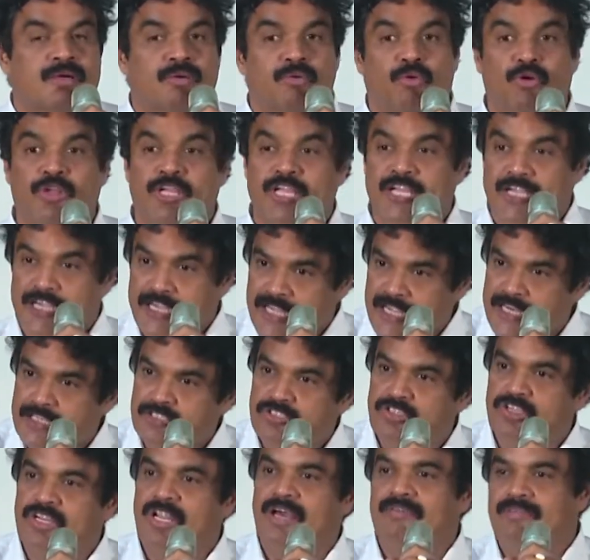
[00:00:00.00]
ஒரு
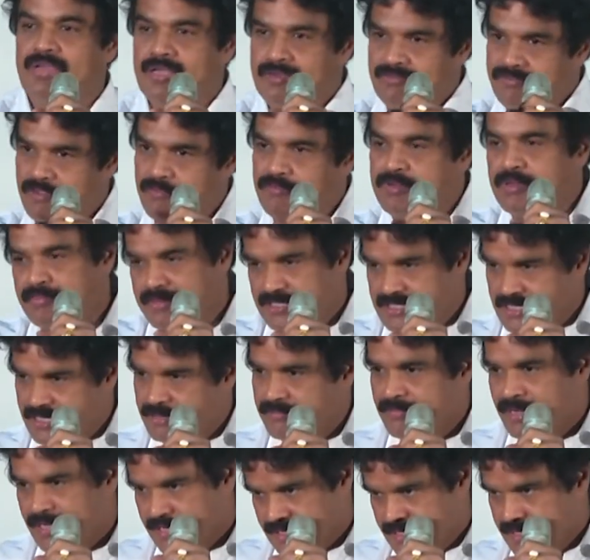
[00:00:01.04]
இந்தியன் சொன்னாவே ஃபிஃப்டி
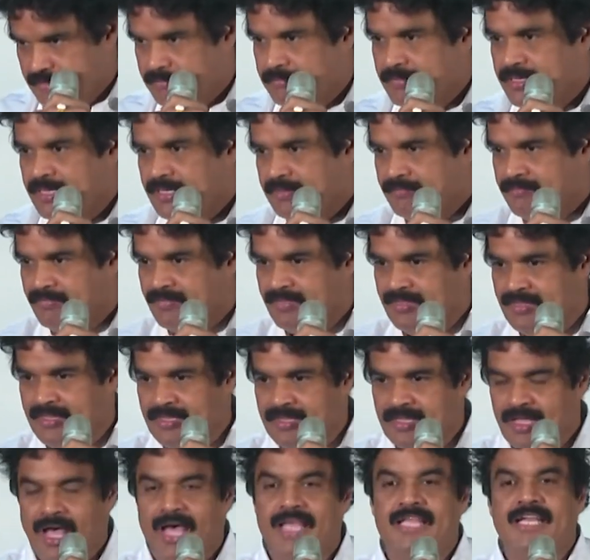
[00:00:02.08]
பர்சன்ட் மார்க் கம்மி
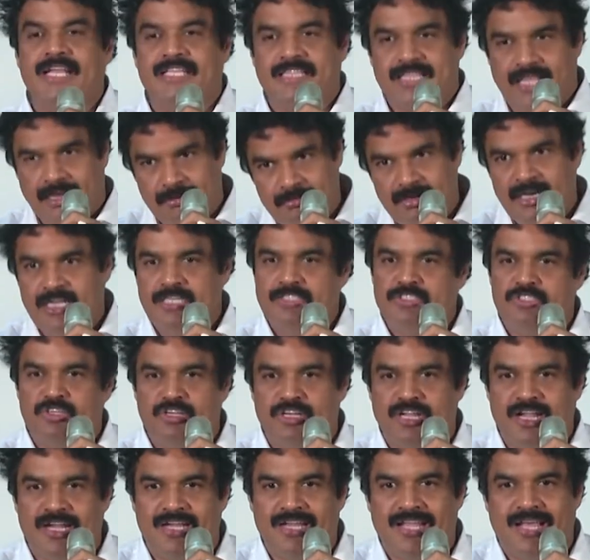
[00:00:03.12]
அதில் தமிழன்
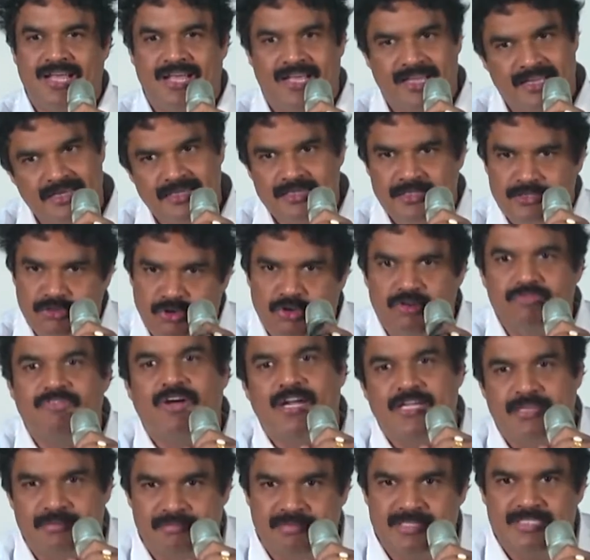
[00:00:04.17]
சொன்னான்னா இன்னொரு
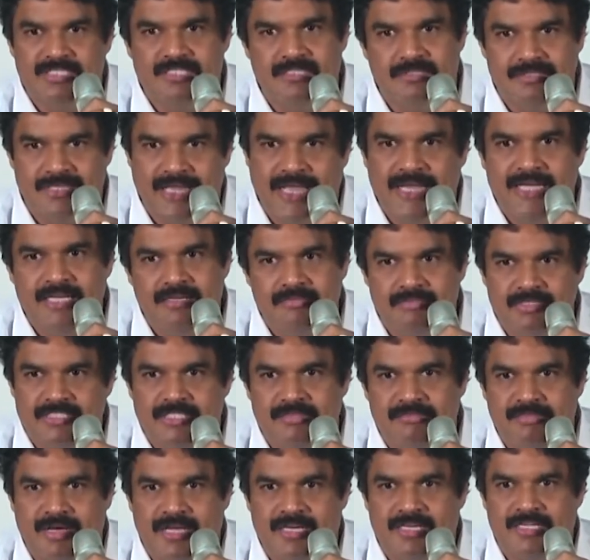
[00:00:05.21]
ஃபார்ட்டி பர்சன்ட் நைன்ட்டி
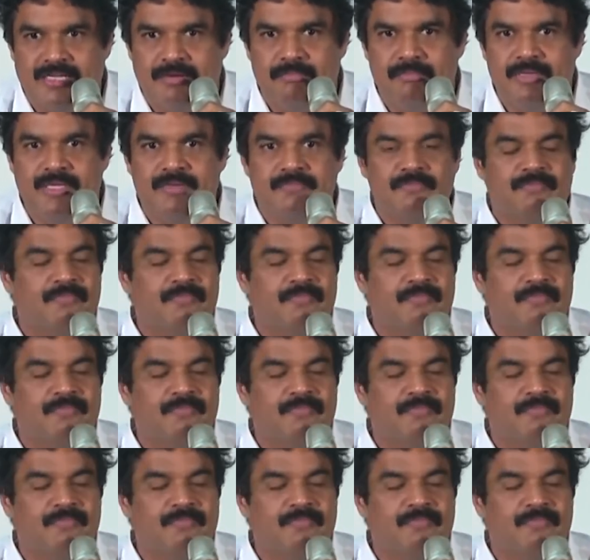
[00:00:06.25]
பர்சன்ட் மார்க் கம்மி